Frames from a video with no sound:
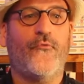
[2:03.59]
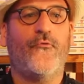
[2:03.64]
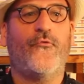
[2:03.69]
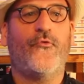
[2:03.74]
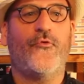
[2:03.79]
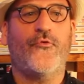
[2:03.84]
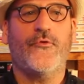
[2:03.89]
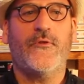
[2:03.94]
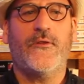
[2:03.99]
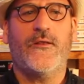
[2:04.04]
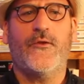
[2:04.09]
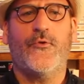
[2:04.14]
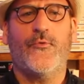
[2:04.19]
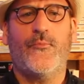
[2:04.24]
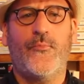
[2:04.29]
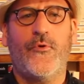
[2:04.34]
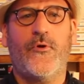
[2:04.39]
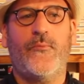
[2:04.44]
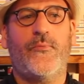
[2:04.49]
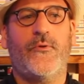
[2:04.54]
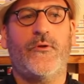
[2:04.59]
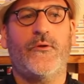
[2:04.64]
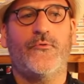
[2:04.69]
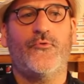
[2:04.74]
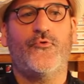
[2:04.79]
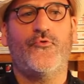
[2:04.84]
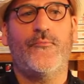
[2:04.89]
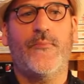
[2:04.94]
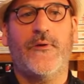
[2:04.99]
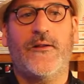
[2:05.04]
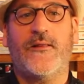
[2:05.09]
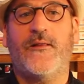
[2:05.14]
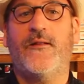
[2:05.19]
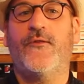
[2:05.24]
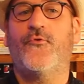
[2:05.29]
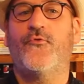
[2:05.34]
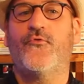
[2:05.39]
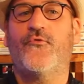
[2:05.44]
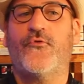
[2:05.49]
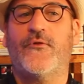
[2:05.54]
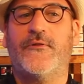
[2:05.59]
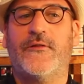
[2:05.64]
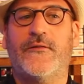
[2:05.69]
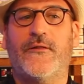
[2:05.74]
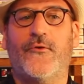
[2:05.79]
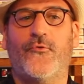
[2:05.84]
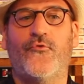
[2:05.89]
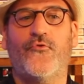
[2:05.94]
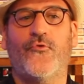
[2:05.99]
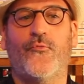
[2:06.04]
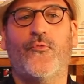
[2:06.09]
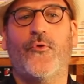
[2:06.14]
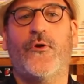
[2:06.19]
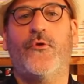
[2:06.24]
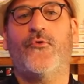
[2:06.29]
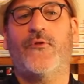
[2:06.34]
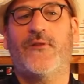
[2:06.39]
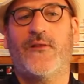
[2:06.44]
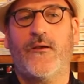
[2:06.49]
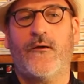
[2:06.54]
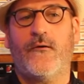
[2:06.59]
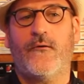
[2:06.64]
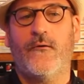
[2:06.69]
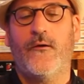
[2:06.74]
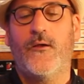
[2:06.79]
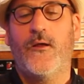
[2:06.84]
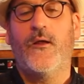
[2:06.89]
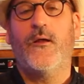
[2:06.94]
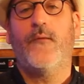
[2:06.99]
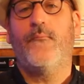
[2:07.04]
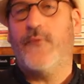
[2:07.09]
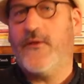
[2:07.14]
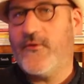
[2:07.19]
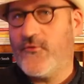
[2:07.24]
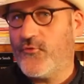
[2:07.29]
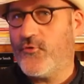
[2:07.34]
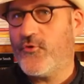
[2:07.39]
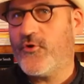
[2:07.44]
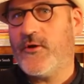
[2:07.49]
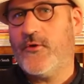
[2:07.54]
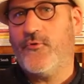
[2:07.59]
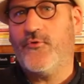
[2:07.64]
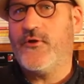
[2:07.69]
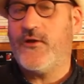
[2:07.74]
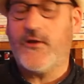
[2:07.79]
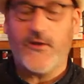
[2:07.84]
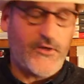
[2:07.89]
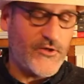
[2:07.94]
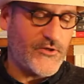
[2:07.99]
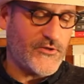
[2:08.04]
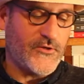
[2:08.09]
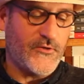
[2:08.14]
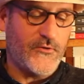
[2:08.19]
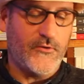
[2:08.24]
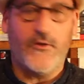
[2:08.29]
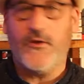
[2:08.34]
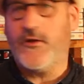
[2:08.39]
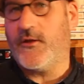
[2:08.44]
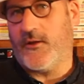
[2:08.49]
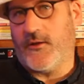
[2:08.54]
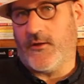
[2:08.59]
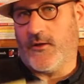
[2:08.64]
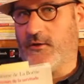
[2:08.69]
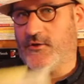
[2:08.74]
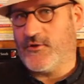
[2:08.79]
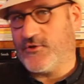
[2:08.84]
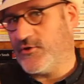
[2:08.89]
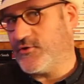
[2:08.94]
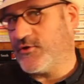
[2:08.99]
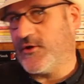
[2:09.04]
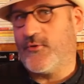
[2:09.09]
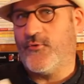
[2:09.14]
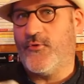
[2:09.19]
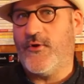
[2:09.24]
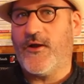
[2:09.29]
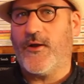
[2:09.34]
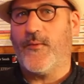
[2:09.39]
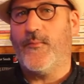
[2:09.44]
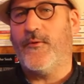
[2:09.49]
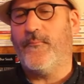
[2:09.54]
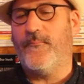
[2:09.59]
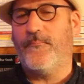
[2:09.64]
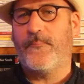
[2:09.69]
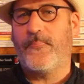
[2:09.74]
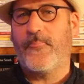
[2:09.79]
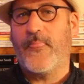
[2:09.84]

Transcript: Volontiers le peuple, du mal qu'il souffre, n'en accuse point le tyran, mais ceux qui le dirigent et qui échangent régulièrement.